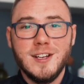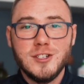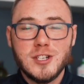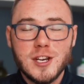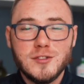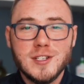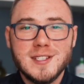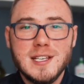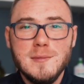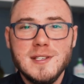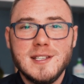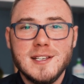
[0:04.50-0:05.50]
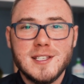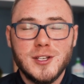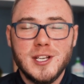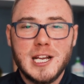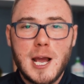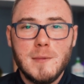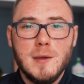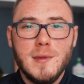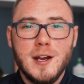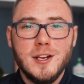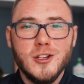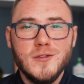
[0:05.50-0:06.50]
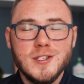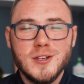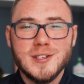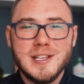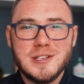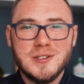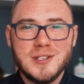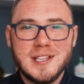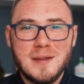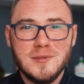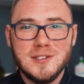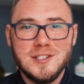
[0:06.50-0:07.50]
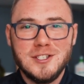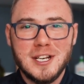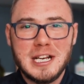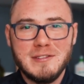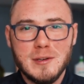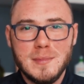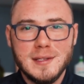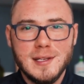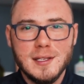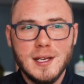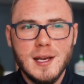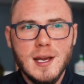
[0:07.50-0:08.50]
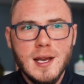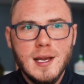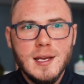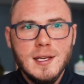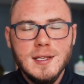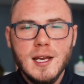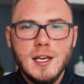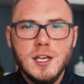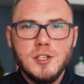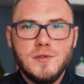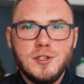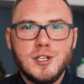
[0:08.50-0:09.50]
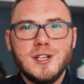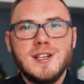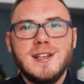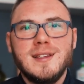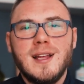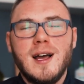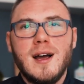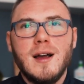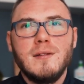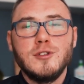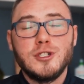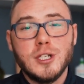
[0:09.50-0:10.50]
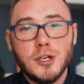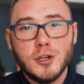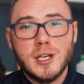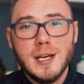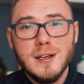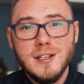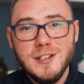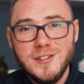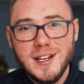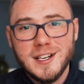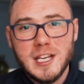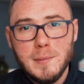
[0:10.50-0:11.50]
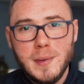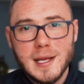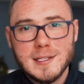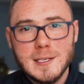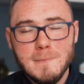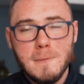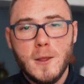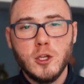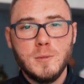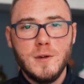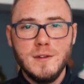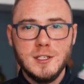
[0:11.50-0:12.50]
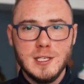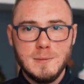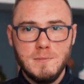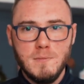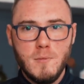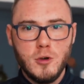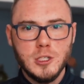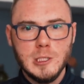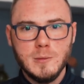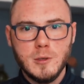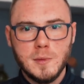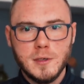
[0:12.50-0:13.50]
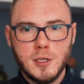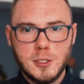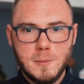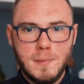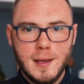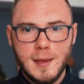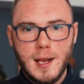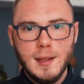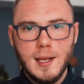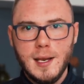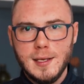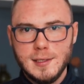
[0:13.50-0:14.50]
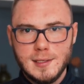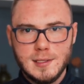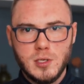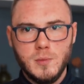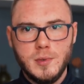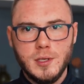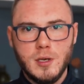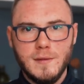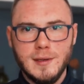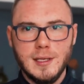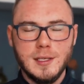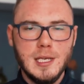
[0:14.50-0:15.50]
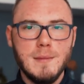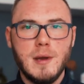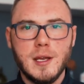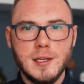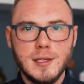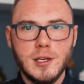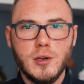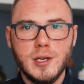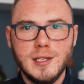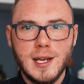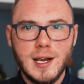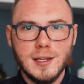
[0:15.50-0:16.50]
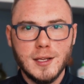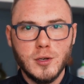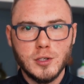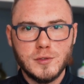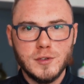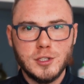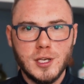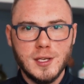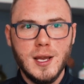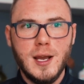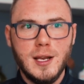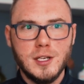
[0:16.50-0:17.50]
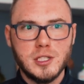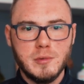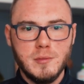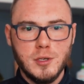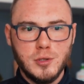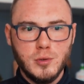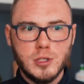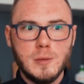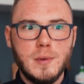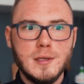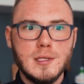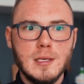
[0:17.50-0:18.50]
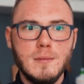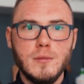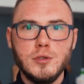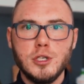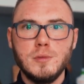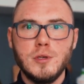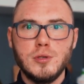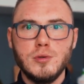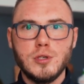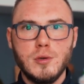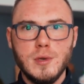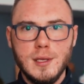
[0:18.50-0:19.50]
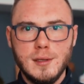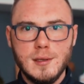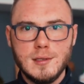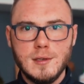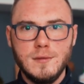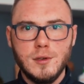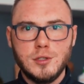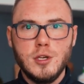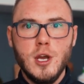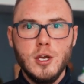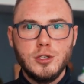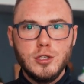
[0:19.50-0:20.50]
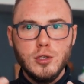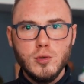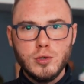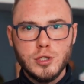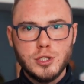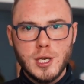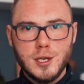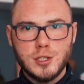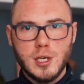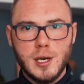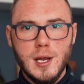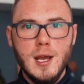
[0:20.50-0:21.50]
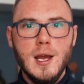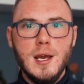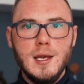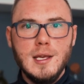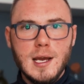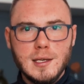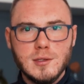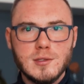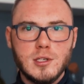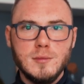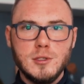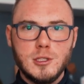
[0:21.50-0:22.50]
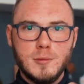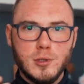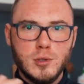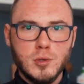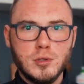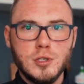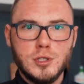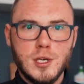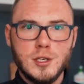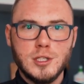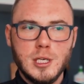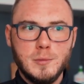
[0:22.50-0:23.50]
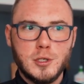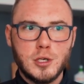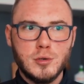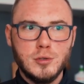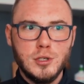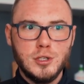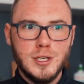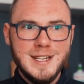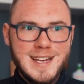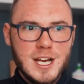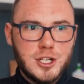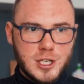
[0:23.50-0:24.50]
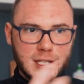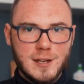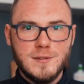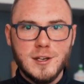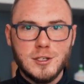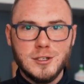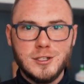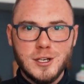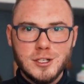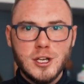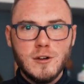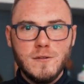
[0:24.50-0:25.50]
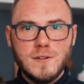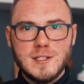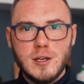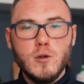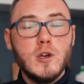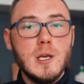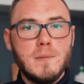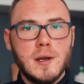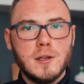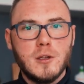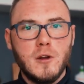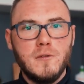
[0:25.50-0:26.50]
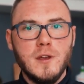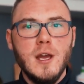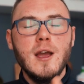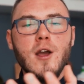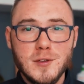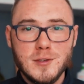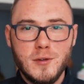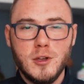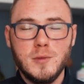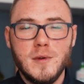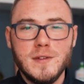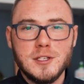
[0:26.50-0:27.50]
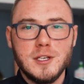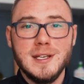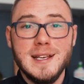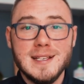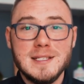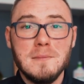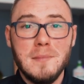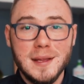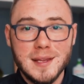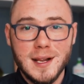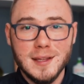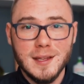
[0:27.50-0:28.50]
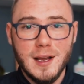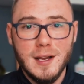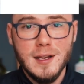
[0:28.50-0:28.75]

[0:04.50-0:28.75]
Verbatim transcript: Cześć wszystkim, z tej strony Kamil Malinowski. Ostatnio dostałem dosyć ciekawe pytanie. Jakie ćwiczenie na szerokie i wielkie plecy? Odpowiedź jest, można by powiedzieć, banalna, i też skomplikowana. Nie ma jednego idealnego ćwiczenia, ale żeby mieć duże plecy, musisz mieć dużą intensywność, czyli duży ciężar. I jak to zrobić, żeby duży ciężar przerzucić jeszcze na większy ciężar w celu hipertrofii? Więc odpowiedź jest banalna.